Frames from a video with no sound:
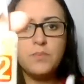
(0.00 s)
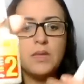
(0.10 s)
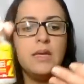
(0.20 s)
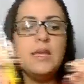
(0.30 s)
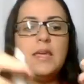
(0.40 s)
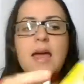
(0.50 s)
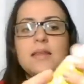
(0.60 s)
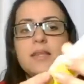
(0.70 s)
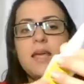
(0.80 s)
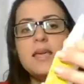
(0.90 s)
e a
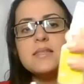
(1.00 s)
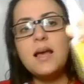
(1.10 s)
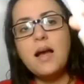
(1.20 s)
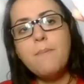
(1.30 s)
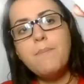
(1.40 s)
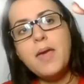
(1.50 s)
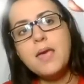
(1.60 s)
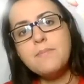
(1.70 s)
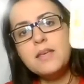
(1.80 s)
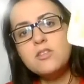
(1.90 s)
3, ela é bem
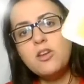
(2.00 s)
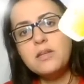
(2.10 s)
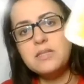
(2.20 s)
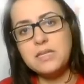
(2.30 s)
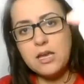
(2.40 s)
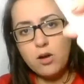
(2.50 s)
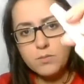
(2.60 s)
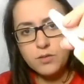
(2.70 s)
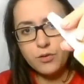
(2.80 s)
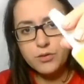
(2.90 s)
mais grossinha, como se
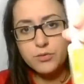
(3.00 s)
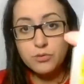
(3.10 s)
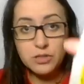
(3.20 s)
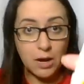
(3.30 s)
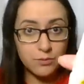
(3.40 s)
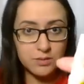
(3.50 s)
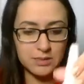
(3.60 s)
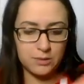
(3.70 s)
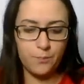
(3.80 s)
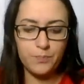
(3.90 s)
fosse um
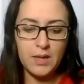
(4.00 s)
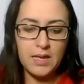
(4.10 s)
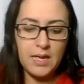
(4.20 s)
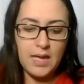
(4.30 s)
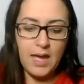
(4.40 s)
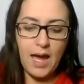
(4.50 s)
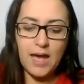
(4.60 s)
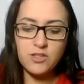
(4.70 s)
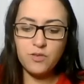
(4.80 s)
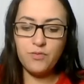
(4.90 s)
gelzinho. A
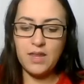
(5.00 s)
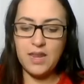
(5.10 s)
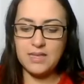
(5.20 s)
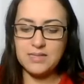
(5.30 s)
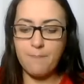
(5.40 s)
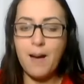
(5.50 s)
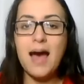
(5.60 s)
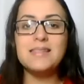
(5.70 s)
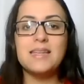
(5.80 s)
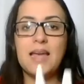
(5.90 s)
diferença
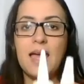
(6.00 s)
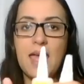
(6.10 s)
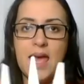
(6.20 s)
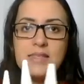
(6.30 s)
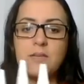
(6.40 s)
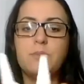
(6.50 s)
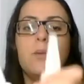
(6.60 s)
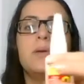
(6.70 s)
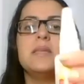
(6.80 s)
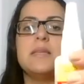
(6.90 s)
básica é essa. Então,
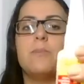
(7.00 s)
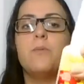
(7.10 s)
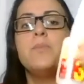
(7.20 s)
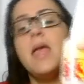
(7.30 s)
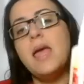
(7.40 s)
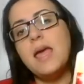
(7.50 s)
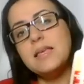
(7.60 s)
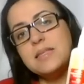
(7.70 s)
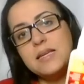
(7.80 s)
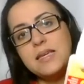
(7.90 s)
por exemplo, esse
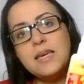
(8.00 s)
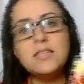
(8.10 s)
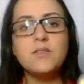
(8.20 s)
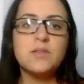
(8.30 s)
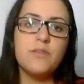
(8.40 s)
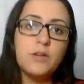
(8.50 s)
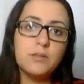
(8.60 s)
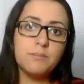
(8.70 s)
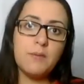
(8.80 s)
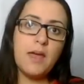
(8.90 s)
aqui, se você for
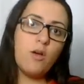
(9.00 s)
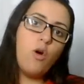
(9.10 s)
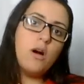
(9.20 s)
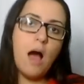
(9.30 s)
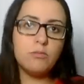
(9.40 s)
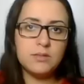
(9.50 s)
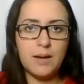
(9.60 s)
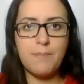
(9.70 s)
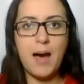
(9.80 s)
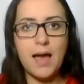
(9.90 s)
é, colar um
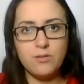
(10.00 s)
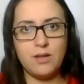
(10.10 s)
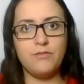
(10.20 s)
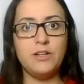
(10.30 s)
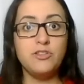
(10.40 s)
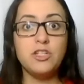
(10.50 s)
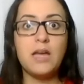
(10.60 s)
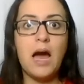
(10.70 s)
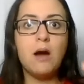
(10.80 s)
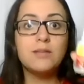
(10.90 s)
trabalho na
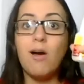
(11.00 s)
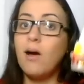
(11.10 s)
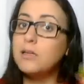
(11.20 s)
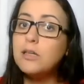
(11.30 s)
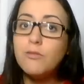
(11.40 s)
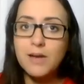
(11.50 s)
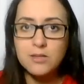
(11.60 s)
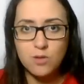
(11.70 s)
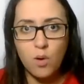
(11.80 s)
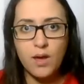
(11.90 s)
vertical, tá, ela não vai
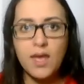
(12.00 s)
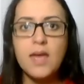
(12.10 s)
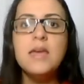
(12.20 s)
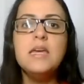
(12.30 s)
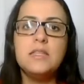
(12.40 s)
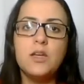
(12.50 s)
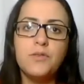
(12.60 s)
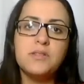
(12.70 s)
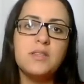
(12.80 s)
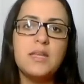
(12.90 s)
escorrer. Então,
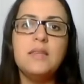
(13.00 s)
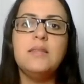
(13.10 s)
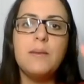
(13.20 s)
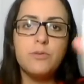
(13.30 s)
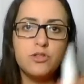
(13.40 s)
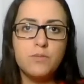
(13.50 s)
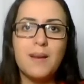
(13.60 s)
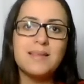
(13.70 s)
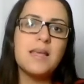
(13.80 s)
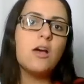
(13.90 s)
você tem tempo de
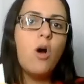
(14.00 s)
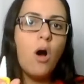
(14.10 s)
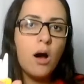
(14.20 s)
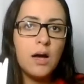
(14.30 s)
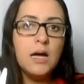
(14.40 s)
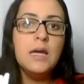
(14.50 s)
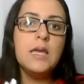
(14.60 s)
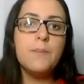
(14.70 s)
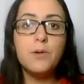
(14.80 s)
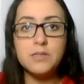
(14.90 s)
passar cola e
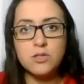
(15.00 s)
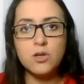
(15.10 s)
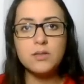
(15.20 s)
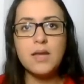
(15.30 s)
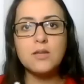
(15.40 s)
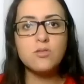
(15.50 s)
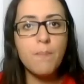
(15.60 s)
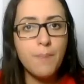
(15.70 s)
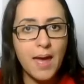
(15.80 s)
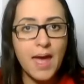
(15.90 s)
posicionar a sua
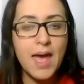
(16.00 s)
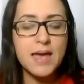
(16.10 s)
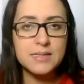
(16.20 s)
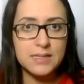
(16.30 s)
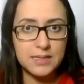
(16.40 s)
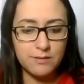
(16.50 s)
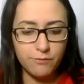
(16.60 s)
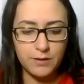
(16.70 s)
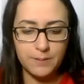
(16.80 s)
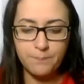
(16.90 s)
peça,
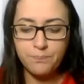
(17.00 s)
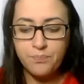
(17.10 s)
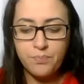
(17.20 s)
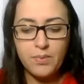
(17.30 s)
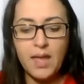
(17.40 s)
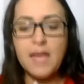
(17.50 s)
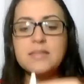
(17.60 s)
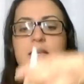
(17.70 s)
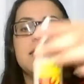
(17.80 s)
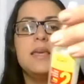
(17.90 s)
enfim. Essa
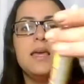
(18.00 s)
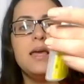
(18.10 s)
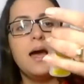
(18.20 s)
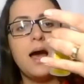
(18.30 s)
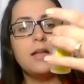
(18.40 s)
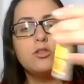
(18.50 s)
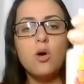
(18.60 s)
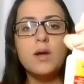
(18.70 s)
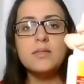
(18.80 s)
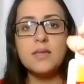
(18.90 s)
aqui, a
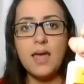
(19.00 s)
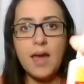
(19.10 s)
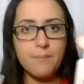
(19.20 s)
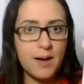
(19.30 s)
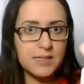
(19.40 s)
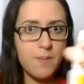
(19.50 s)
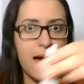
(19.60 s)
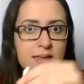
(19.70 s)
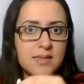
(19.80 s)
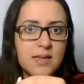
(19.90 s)
2, é a mais
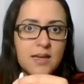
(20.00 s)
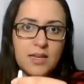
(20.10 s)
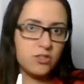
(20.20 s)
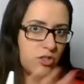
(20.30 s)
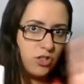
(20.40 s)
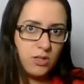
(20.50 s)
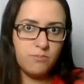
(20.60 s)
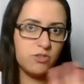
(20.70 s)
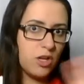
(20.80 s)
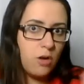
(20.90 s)
básica, que a gente
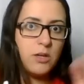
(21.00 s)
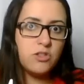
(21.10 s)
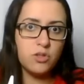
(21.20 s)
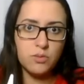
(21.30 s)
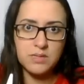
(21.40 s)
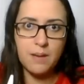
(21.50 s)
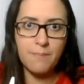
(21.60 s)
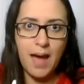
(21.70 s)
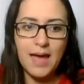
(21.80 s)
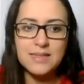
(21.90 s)
geralmente usa
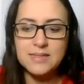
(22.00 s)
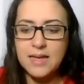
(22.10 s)
mais, né?